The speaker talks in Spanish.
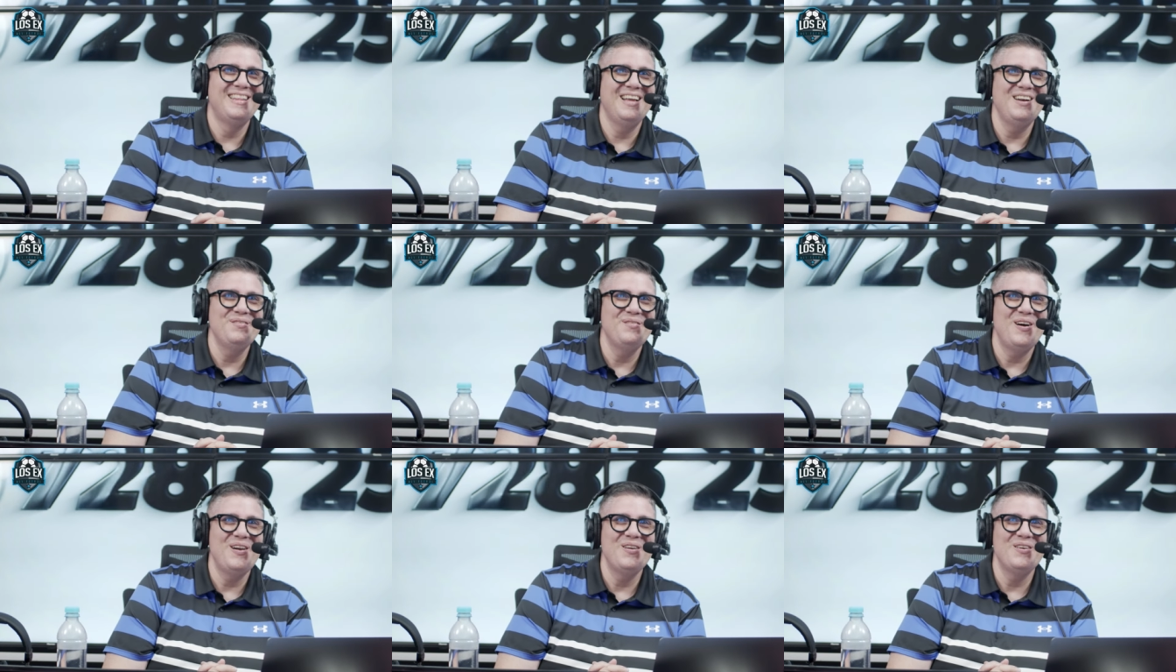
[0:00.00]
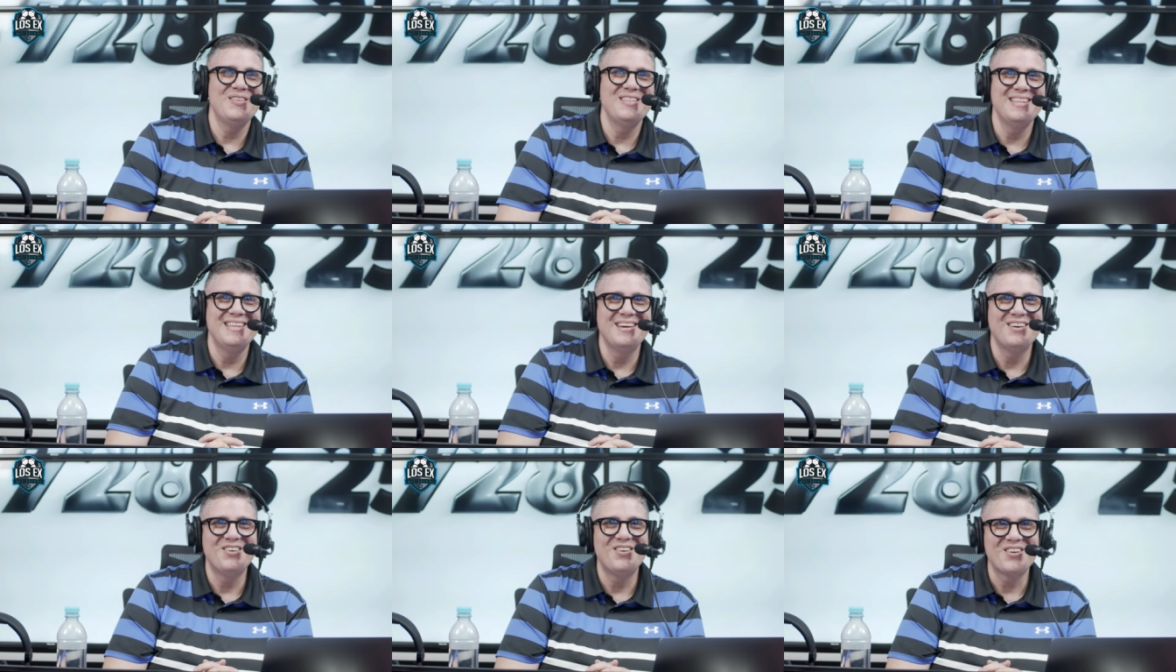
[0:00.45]
del
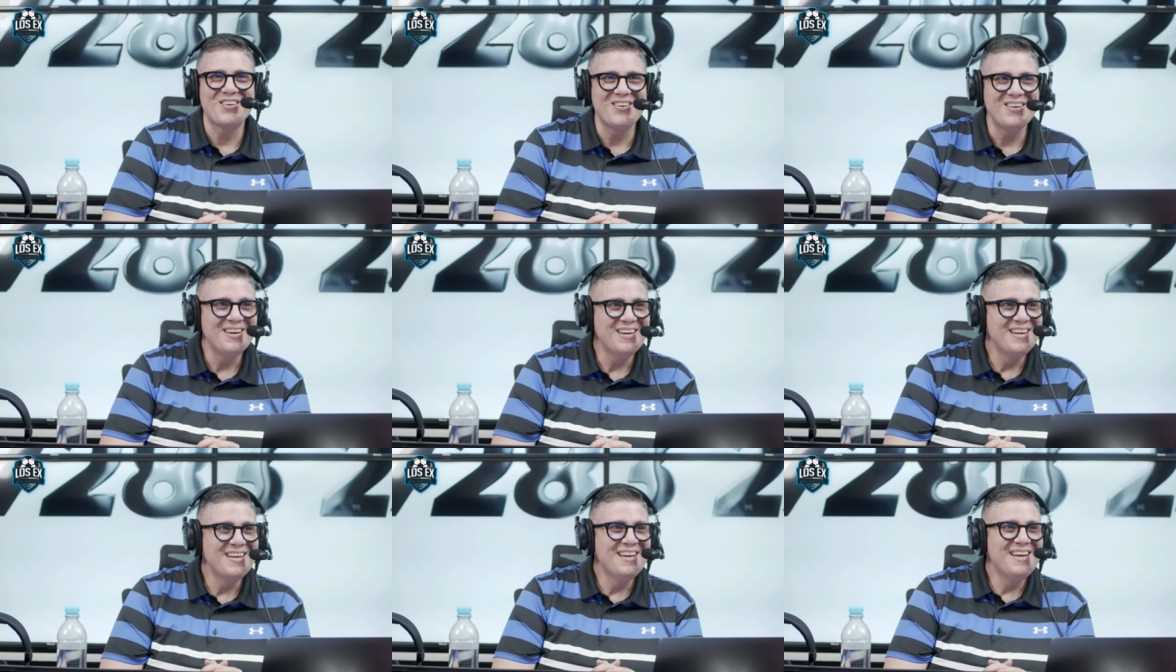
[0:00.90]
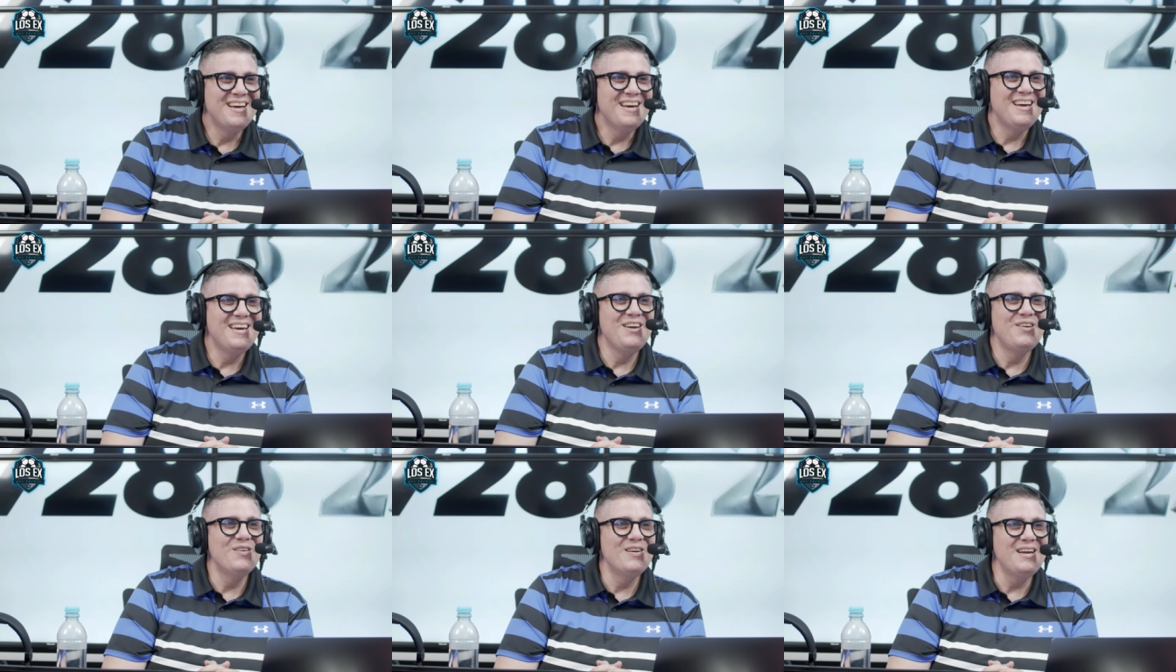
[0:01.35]
balón de oro
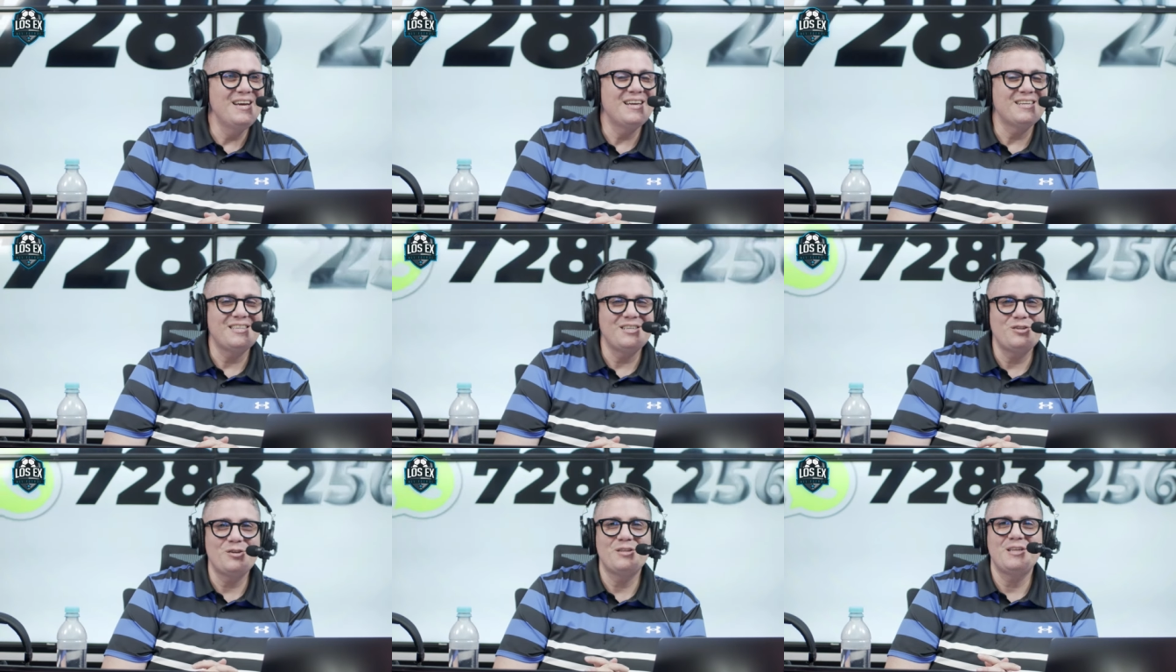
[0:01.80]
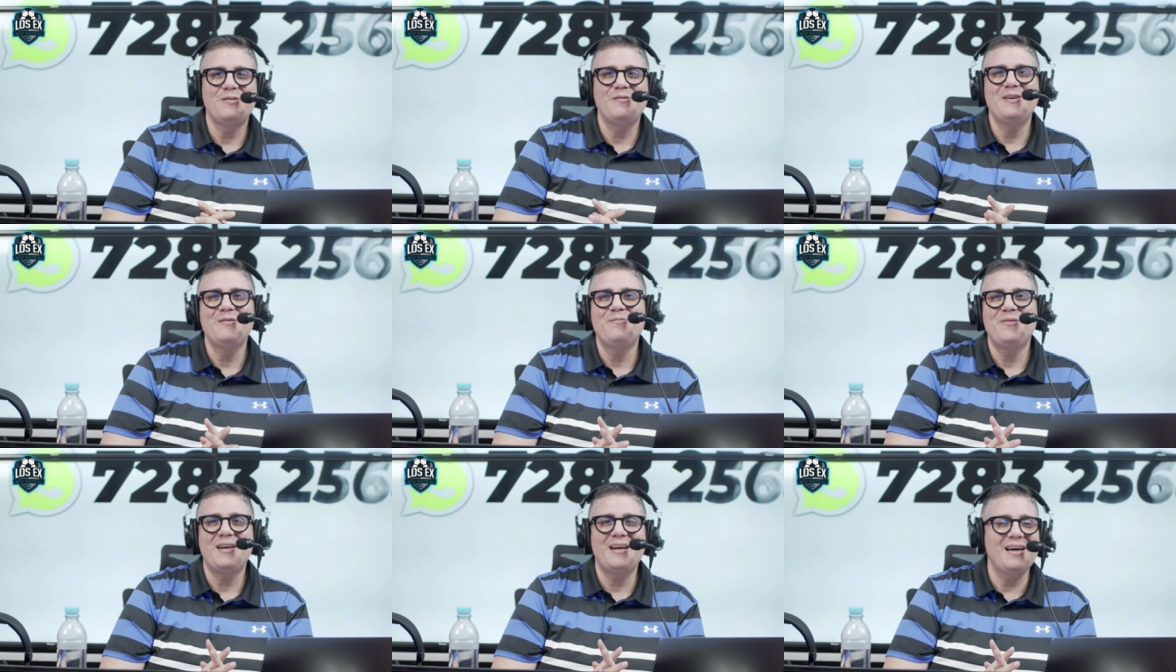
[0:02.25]
y un ejercicio
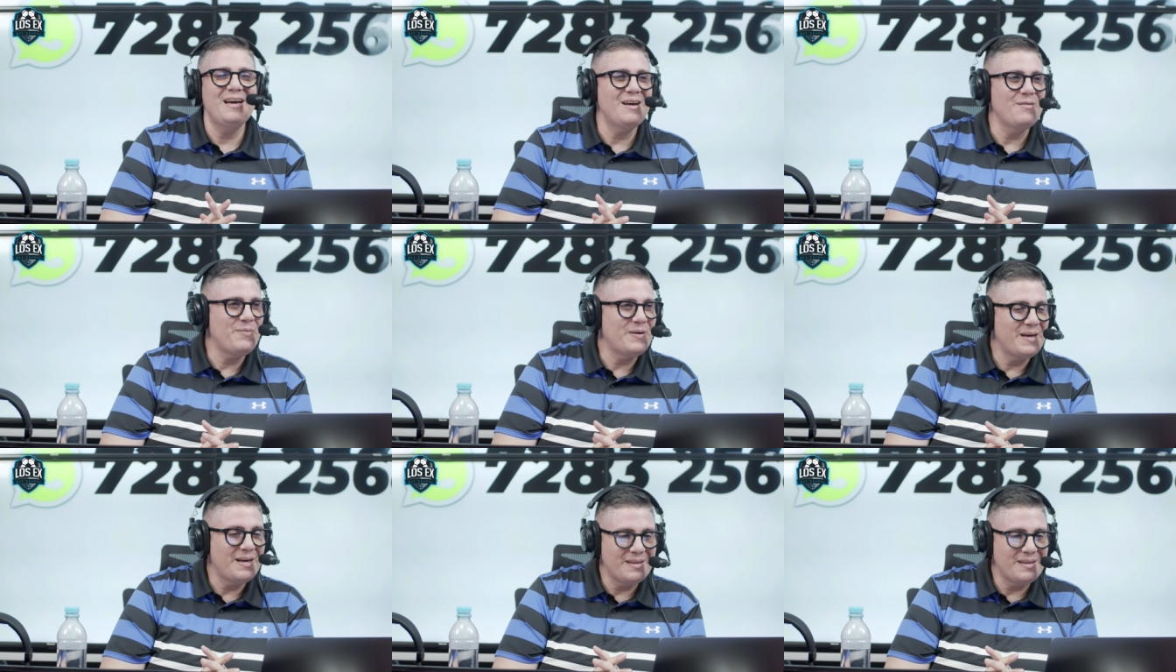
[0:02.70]
también para,